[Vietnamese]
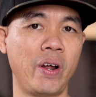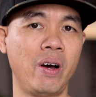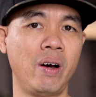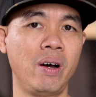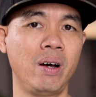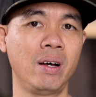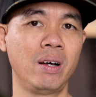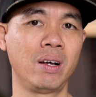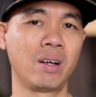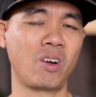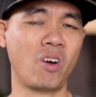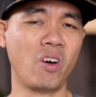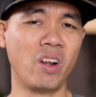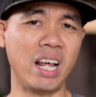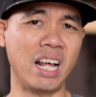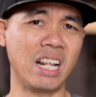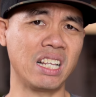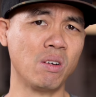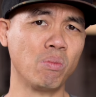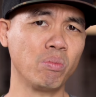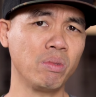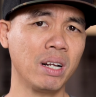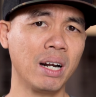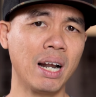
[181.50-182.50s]
đó có thể
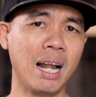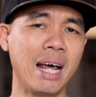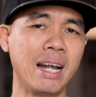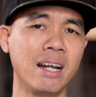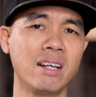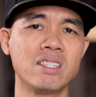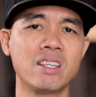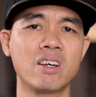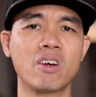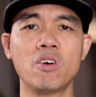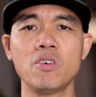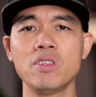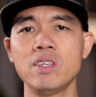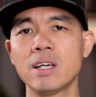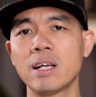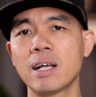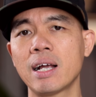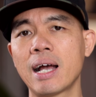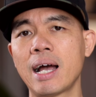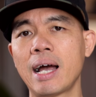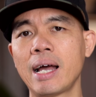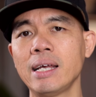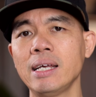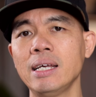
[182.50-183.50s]
trong tương lai nó sẽ có những
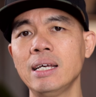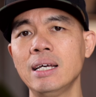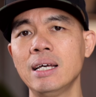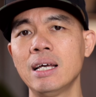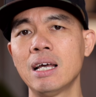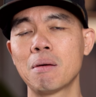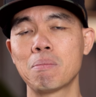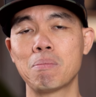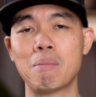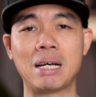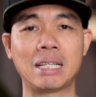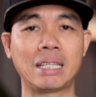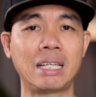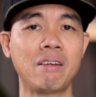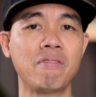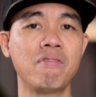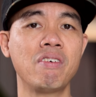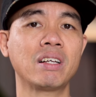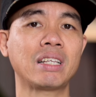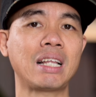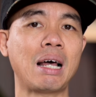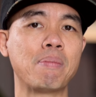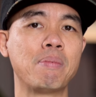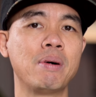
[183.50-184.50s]
cái bài test
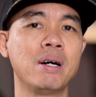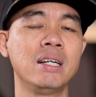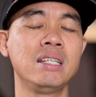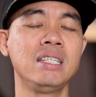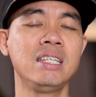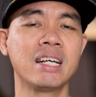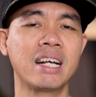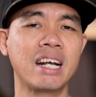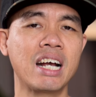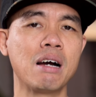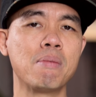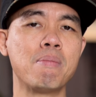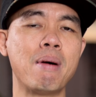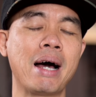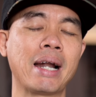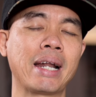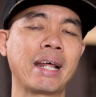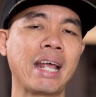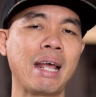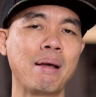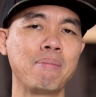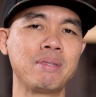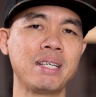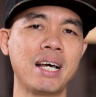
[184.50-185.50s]
phức tạp hơn nhưng cơ bản
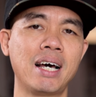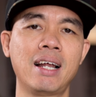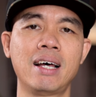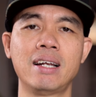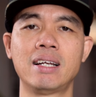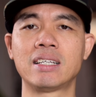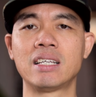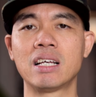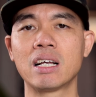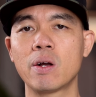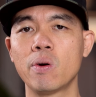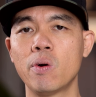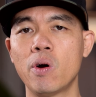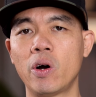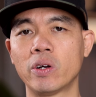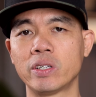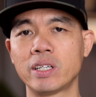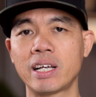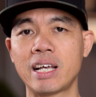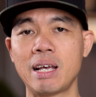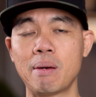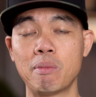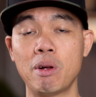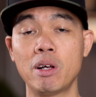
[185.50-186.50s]
anh em trả lời được những câu hỏi
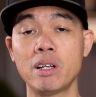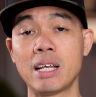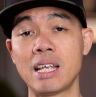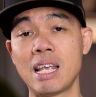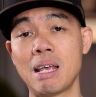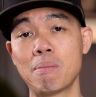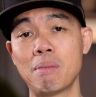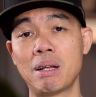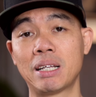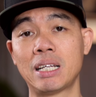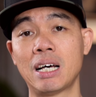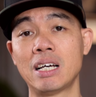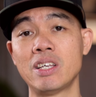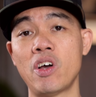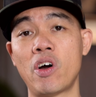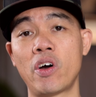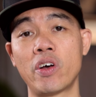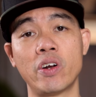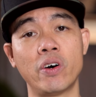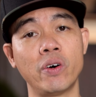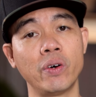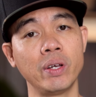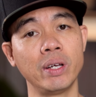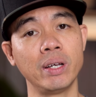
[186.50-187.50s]
trắc nghiệm đó thì em là thợ giỏi
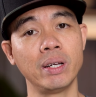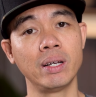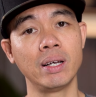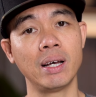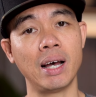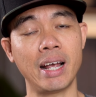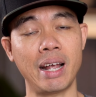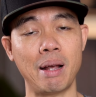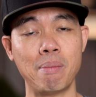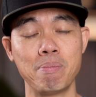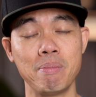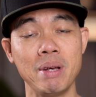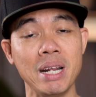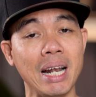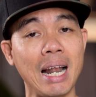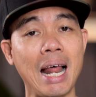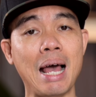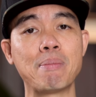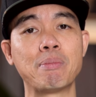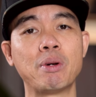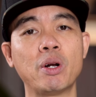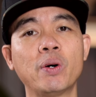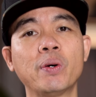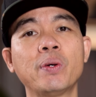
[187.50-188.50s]
rồi em biết
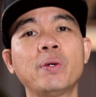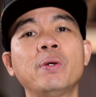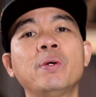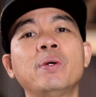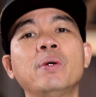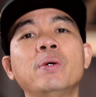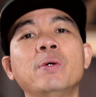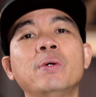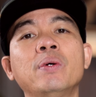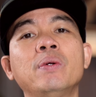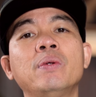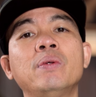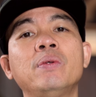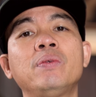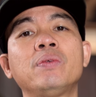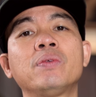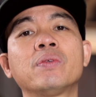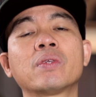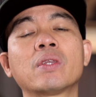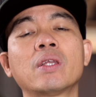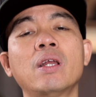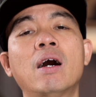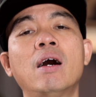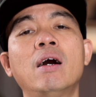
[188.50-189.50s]
làm rồi
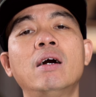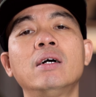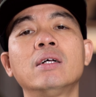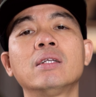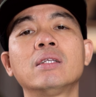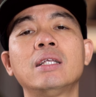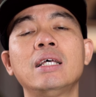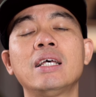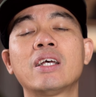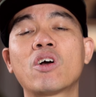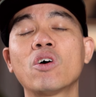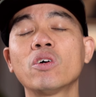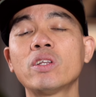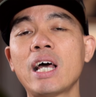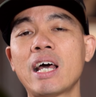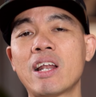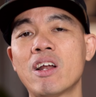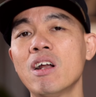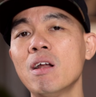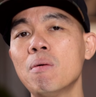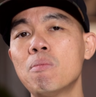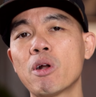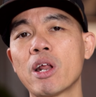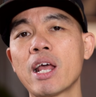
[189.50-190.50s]
đó thì có thể
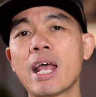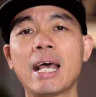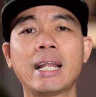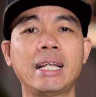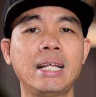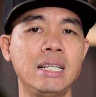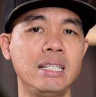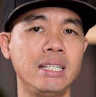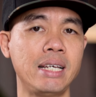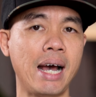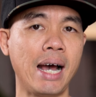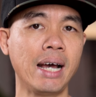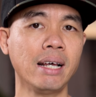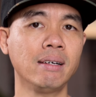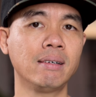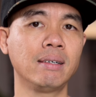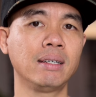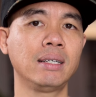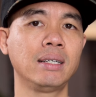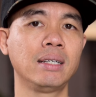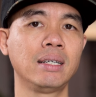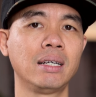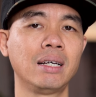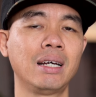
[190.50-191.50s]
đó là một cái nghề tay trái thôi
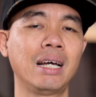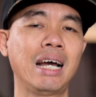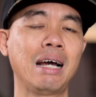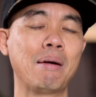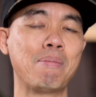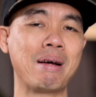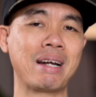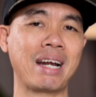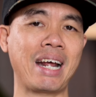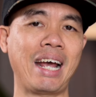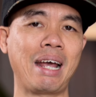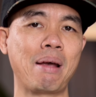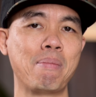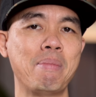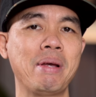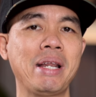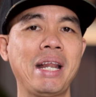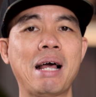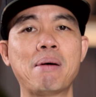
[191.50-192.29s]
à, ban ngày mình